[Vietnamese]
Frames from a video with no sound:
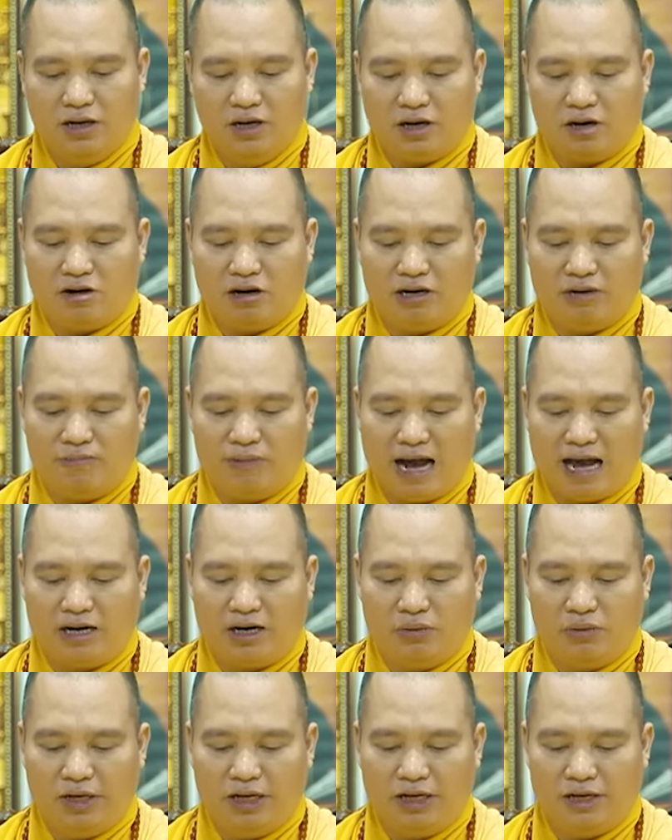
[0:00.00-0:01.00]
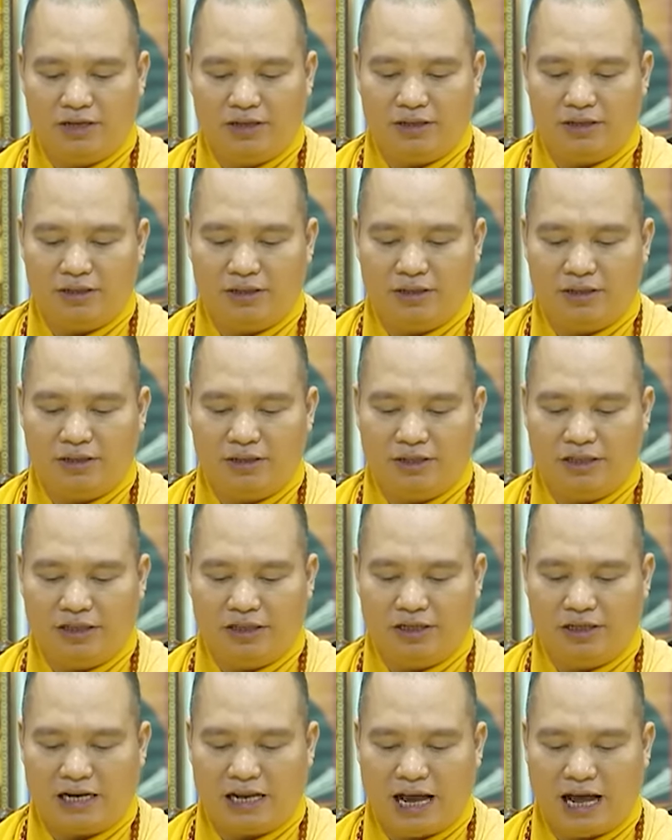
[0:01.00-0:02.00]
còn bản nguyện
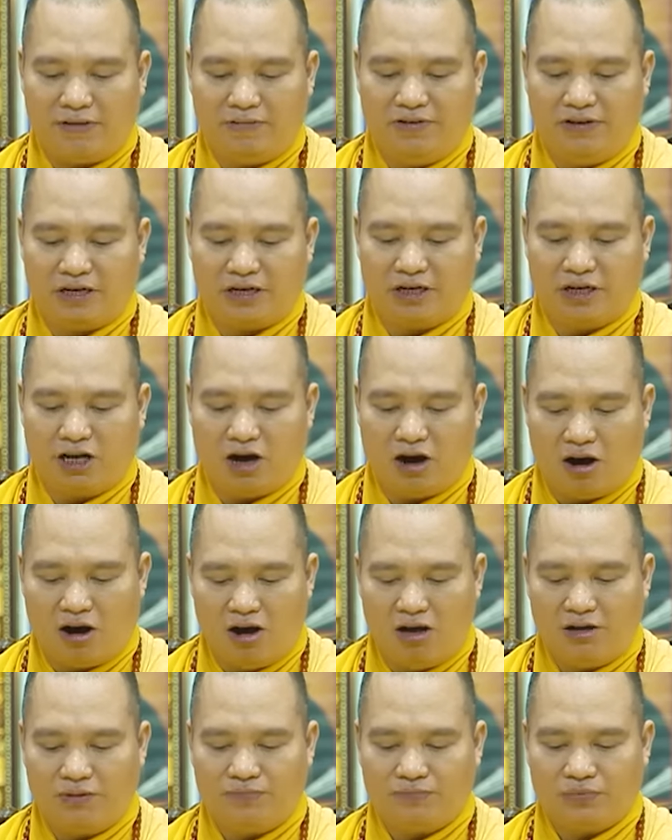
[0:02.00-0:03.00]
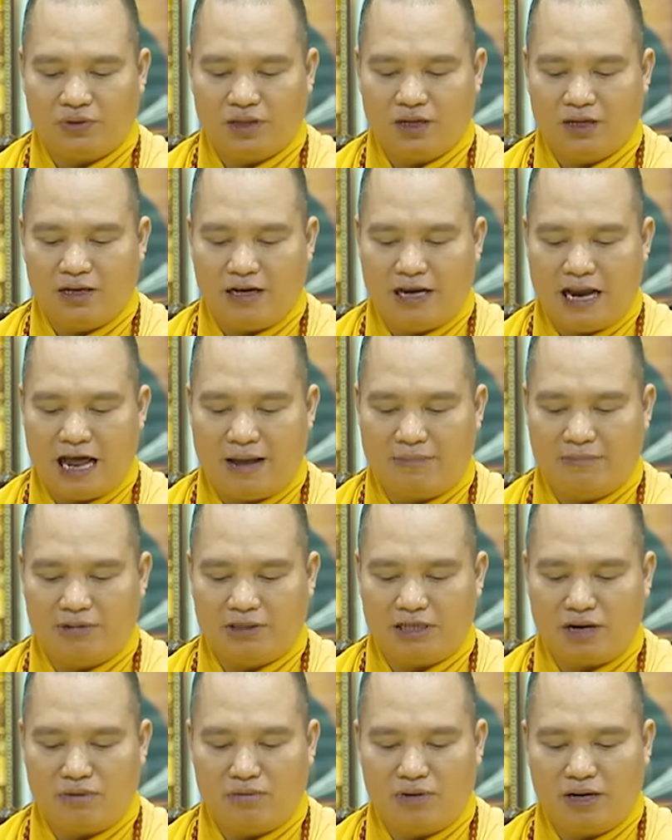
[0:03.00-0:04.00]
chỉ là việc nhỏ làm
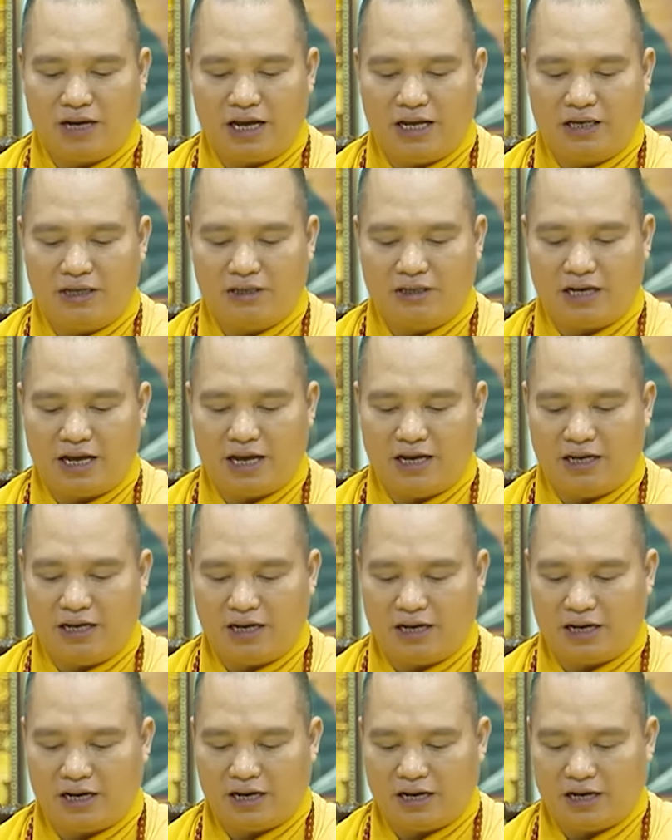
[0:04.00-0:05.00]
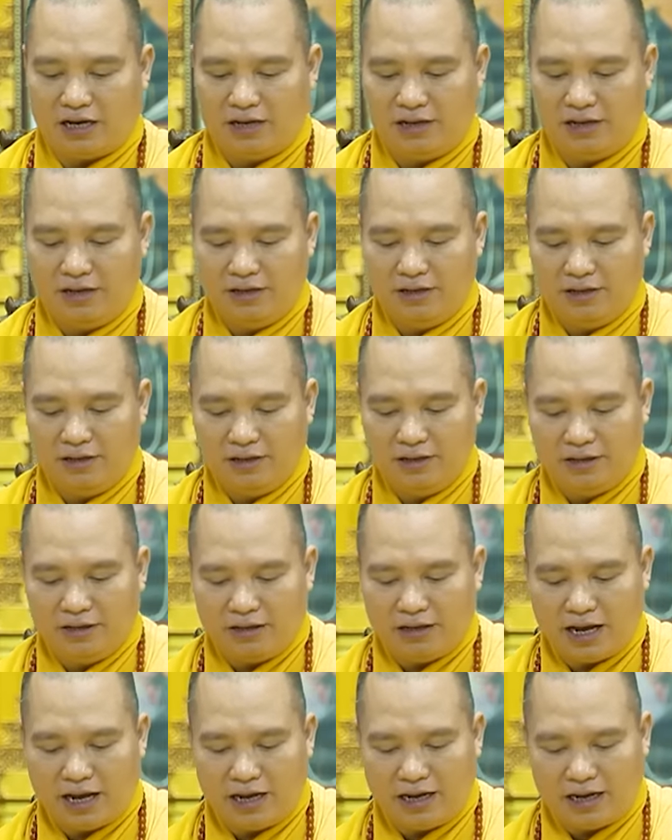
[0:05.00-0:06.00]
xong hay hay
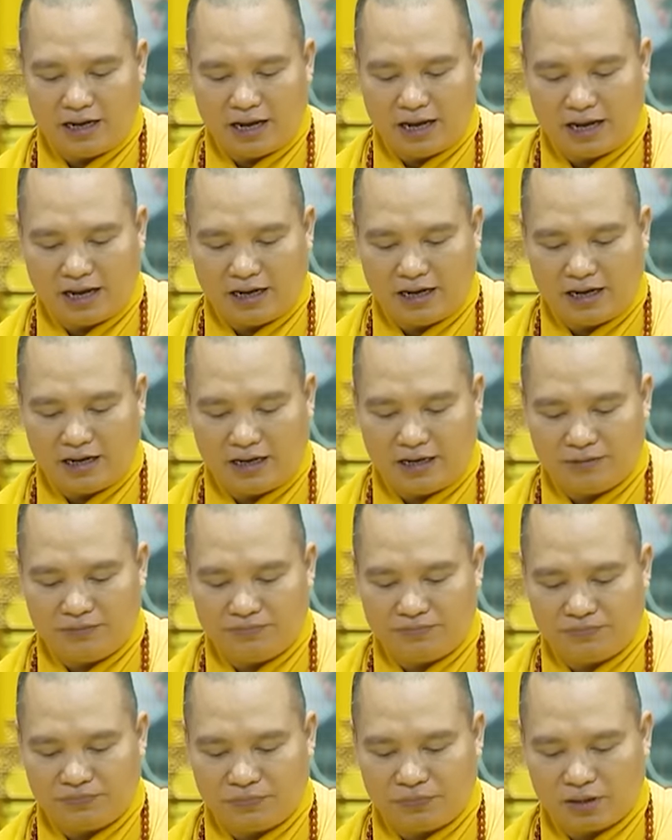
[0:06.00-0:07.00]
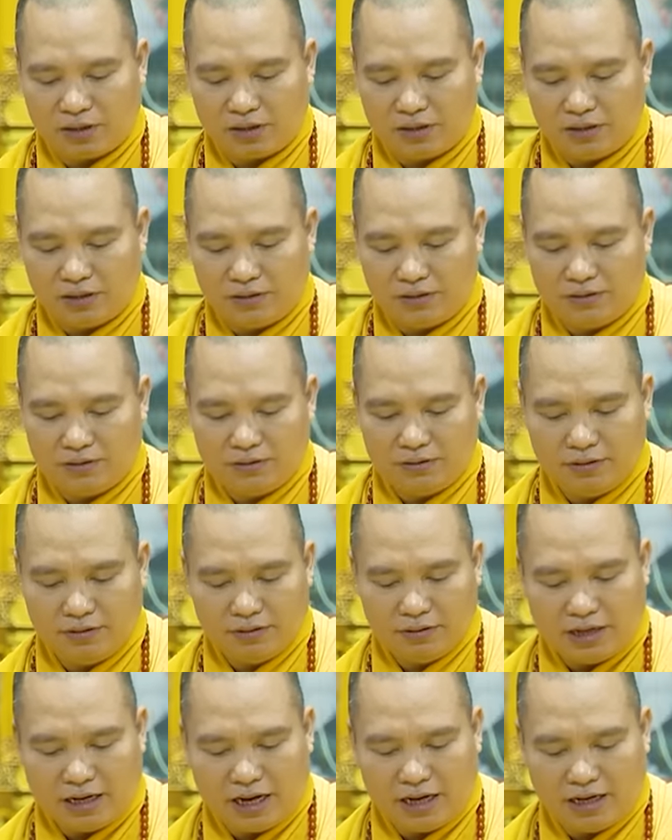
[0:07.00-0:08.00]
hay là
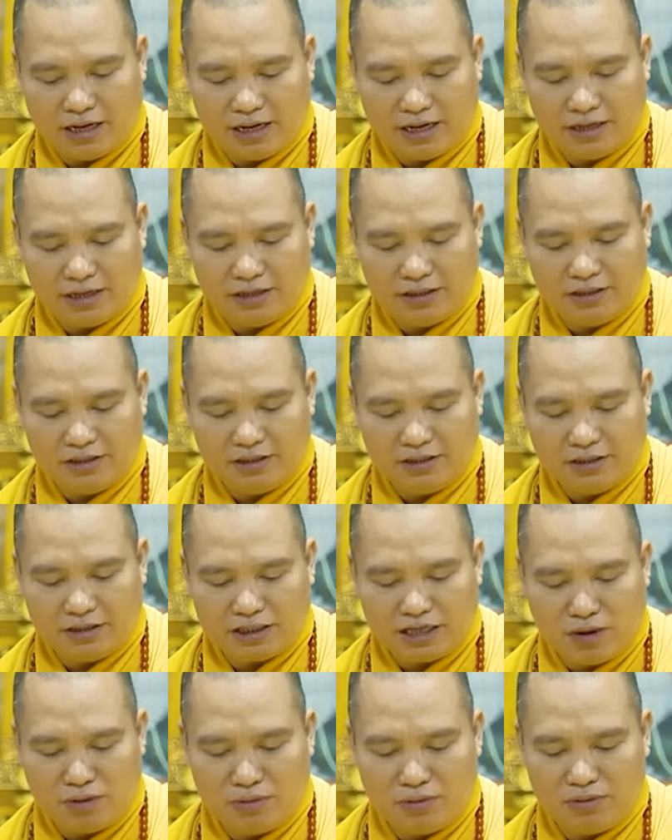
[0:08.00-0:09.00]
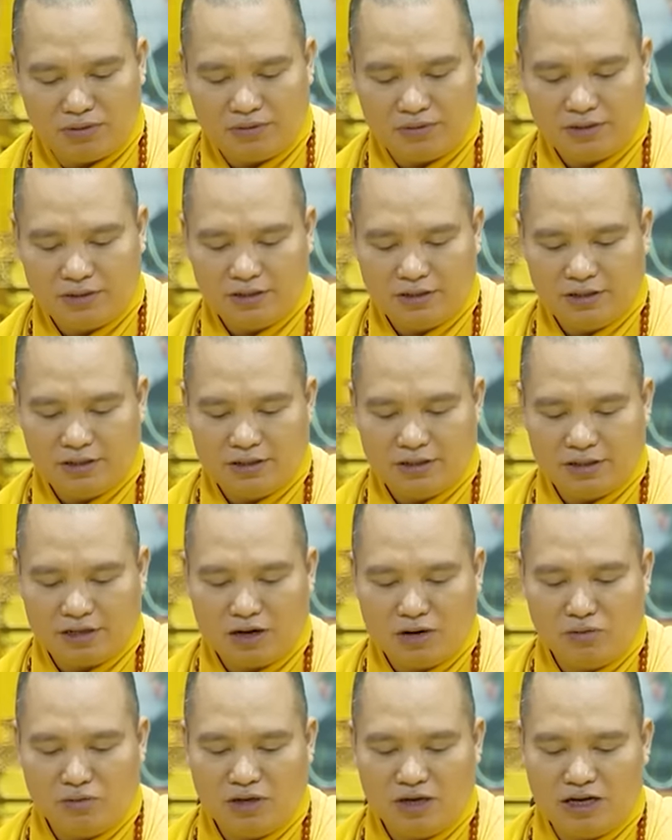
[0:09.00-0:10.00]
hay là chưa xong
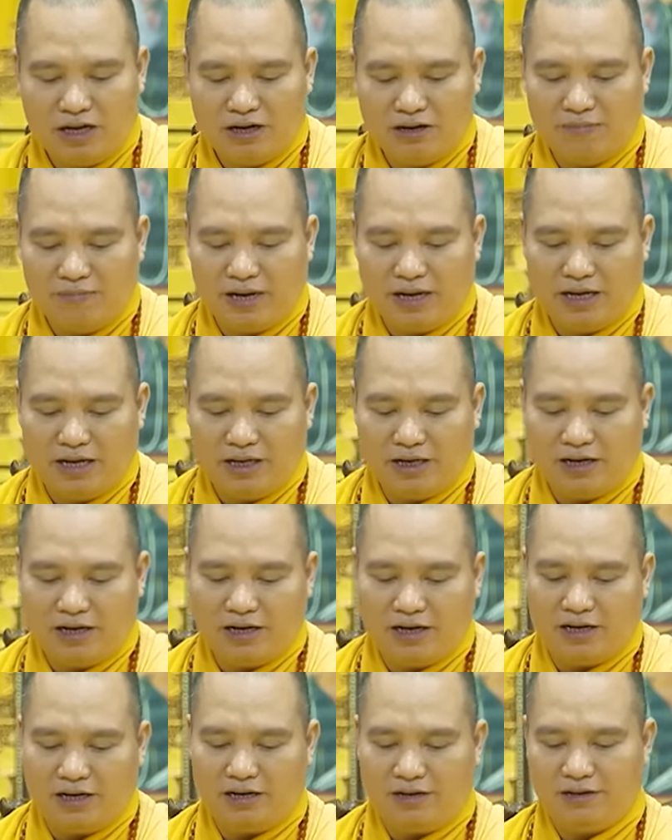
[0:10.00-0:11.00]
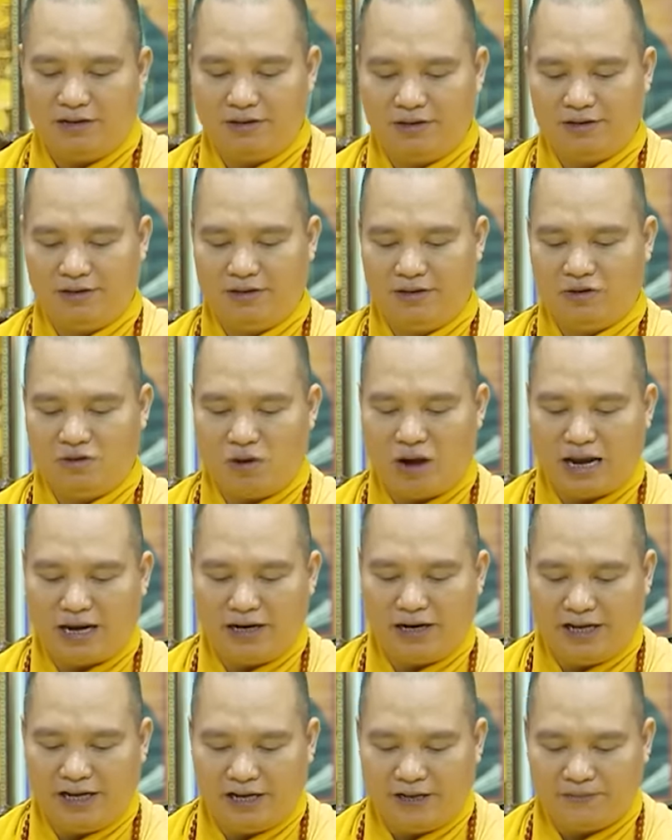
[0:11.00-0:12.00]
không mấy quan
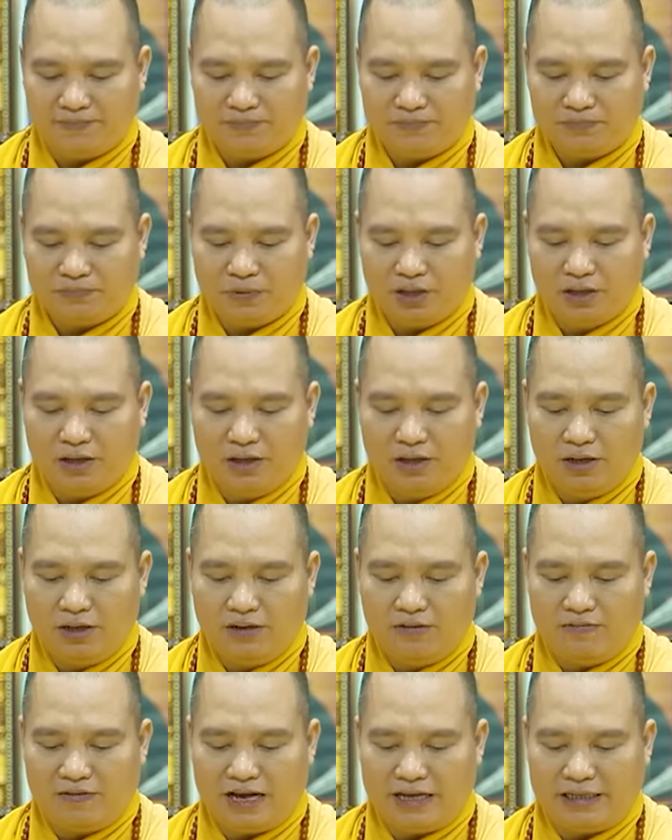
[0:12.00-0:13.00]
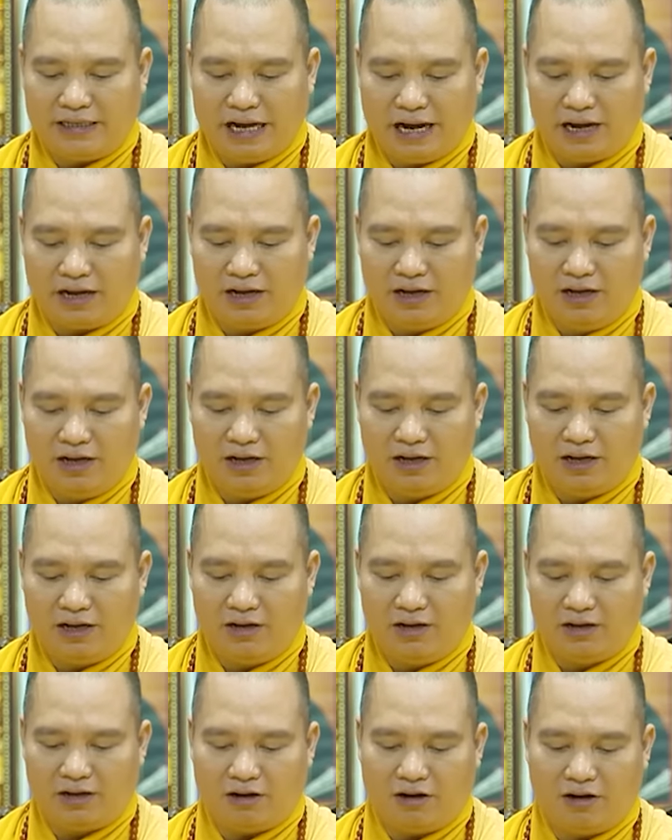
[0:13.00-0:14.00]
hệ và chẳng
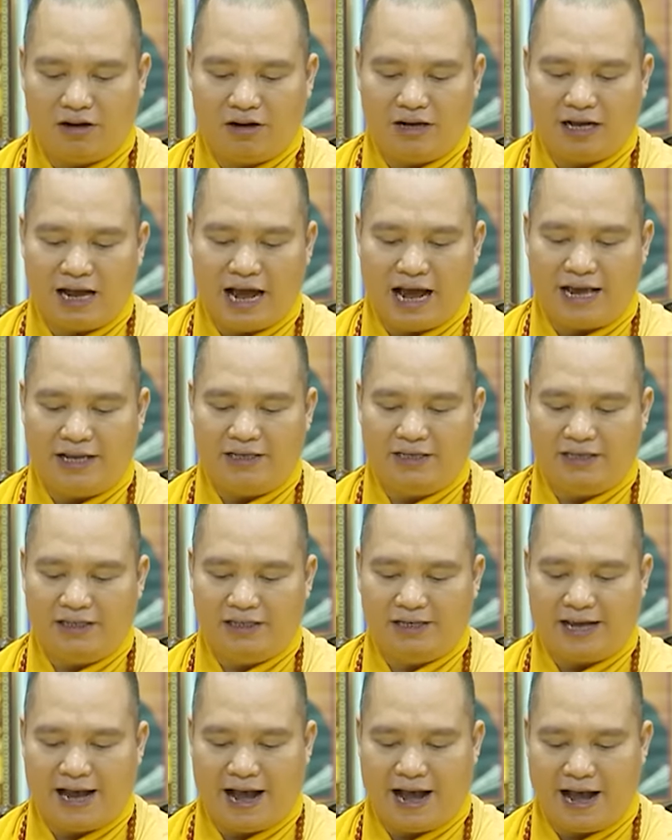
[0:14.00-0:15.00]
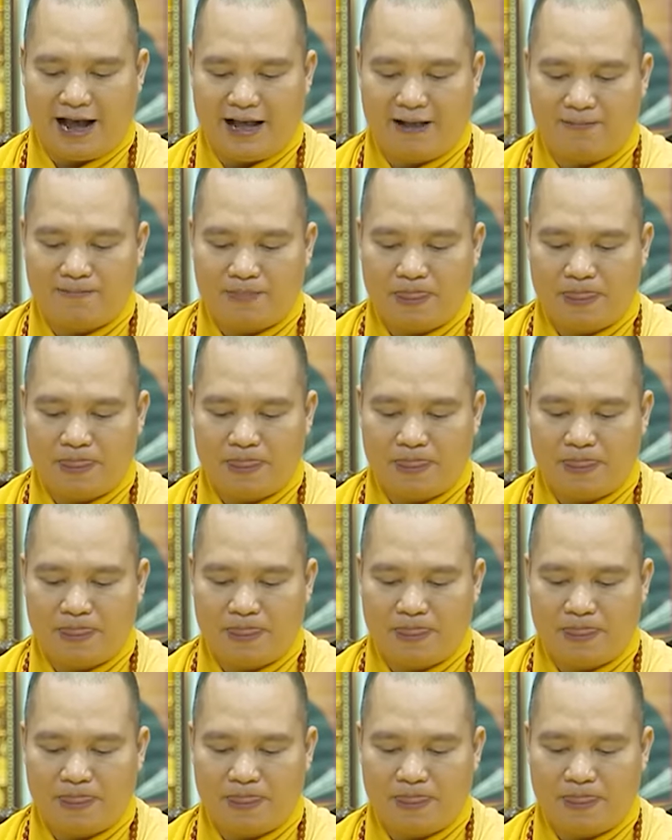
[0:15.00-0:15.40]
có hại chi cả